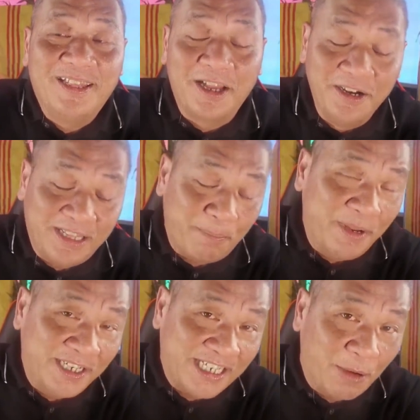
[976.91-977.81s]
Từ thập
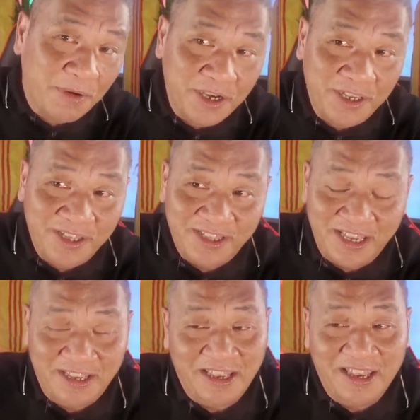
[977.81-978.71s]
niên 60
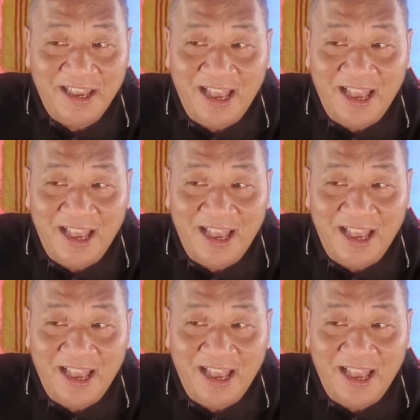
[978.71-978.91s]
thì